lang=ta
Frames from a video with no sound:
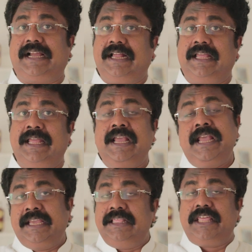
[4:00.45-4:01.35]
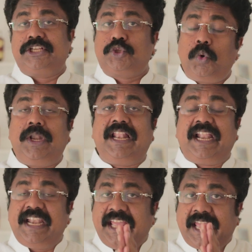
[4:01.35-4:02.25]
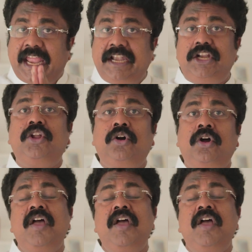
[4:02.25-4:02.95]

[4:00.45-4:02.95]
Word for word: இருக்காங்க இந்த சூழ்நிலை நீங்கள் என்ன